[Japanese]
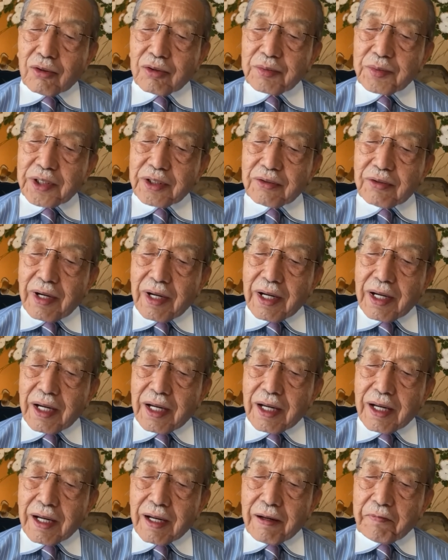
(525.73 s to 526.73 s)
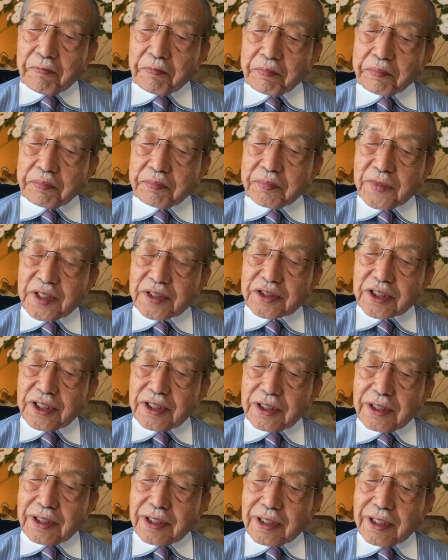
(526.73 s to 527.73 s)
民は日
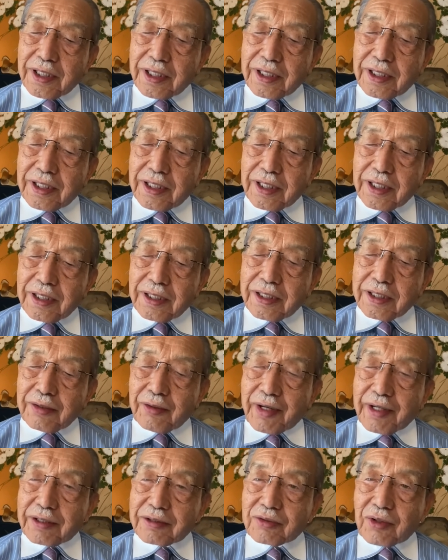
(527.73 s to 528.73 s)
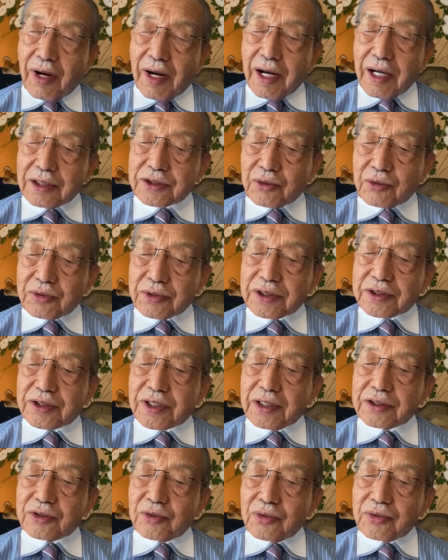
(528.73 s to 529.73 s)
銀に言われると、そうです
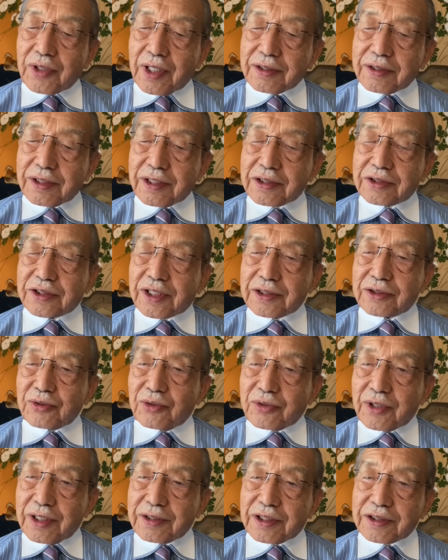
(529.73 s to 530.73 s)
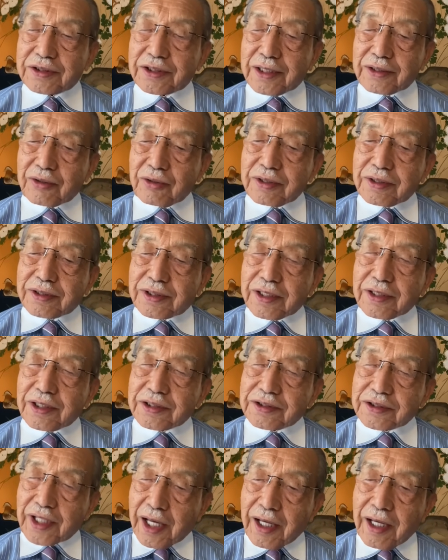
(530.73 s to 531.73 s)
か、そうなんですか、そうなんですかと言ってで
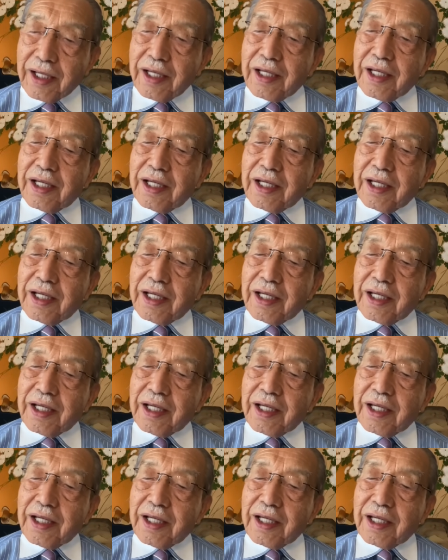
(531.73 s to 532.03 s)
すね、